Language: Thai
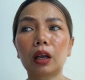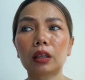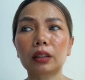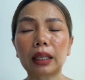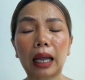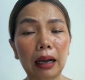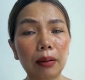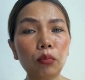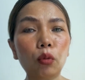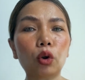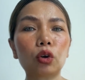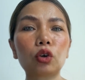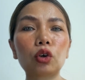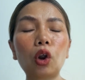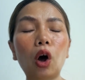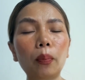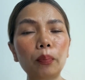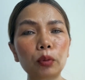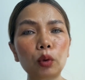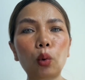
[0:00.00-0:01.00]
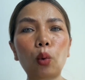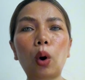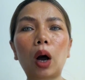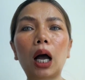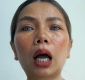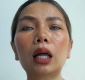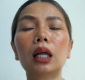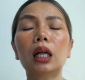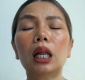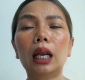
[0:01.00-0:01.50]
ทั้งหมดรอบตัว
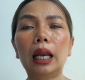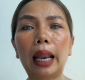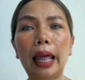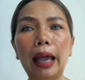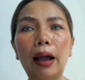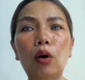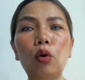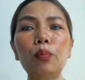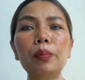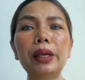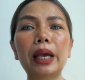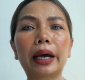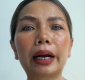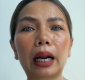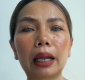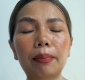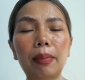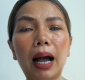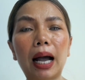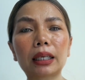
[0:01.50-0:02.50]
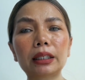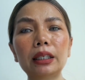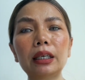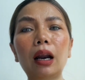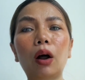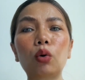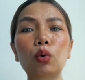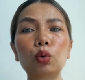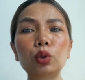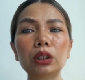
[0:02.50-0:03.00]
แล้วมีอะไรบ้างที่
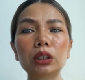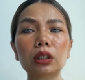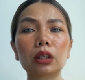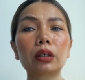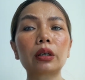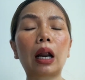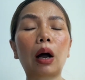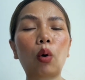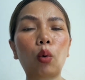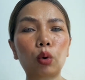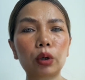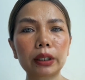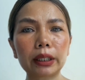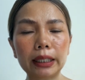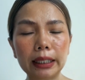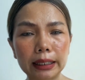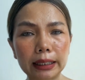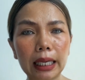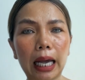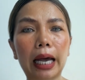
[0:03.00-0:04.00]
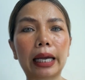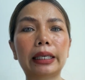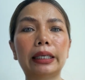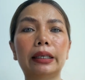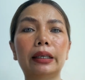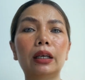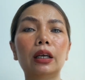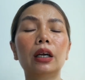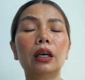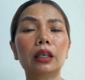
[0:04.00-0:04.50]
เรารู้สึกเราดีใจ
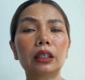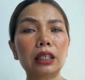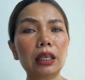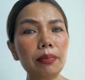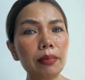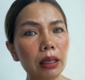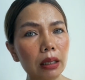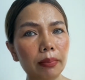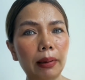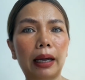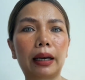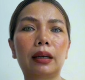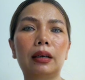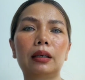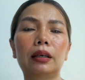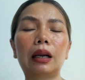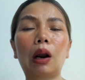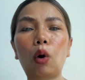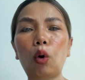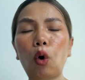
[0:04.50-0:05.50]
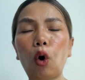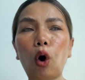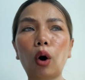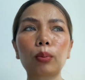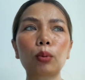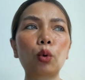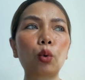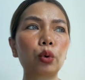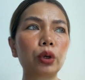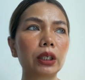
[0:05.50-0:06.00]
ที่มีมันเราขอบ
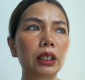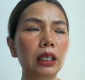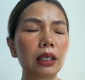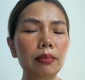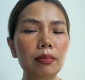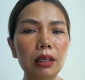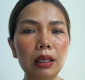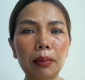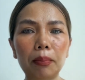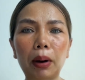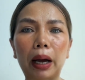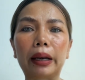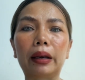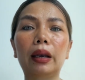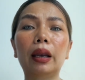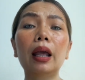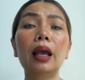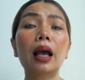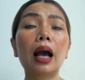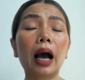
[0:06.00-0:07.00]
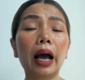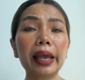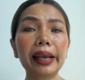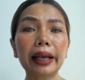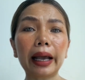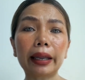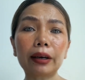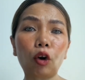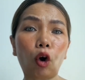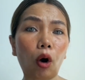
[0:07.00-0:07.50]
คุณที่มีมันให้
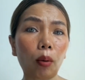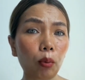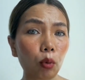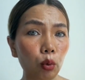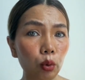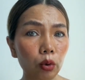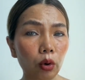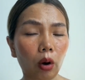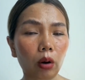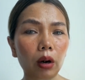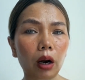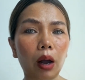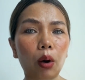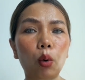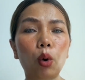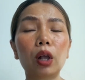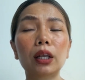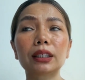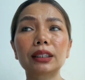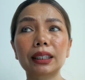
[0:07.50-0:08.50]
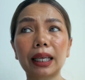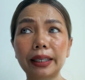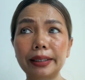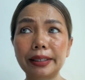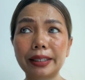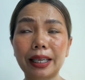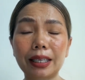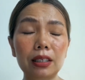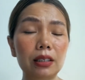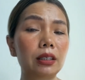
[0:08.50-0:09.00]
การขอบคุณของเราสั่น
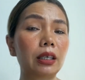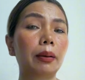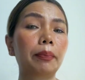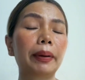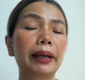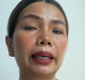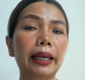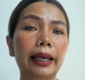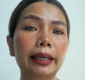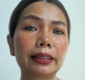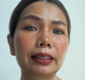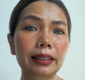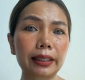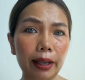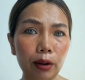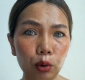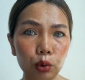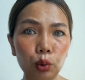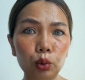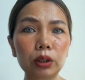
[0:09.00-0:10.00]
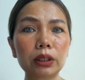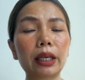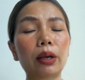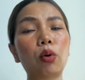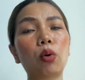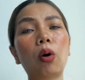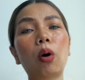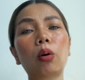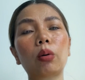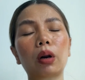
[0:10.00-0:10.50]
สะเทือนไปในเซลล์ทุกเซล
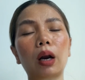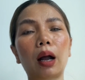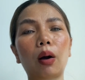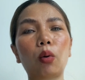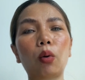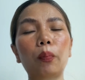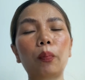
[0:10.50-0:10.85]
ล์ของเรา